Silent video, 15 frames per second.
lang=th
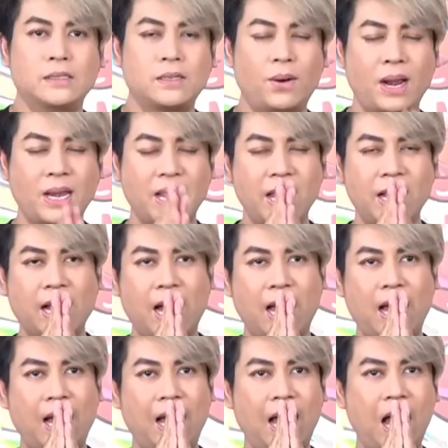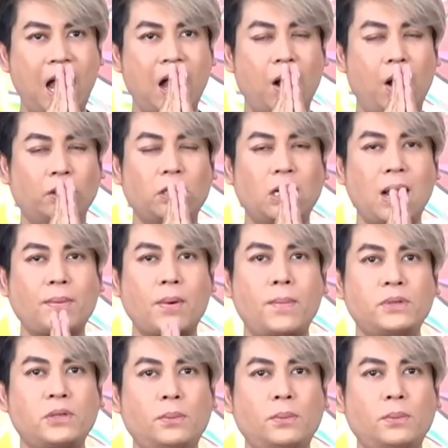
สวัสดีค่ะ ขอ ต้อนรับคุณผู้ชม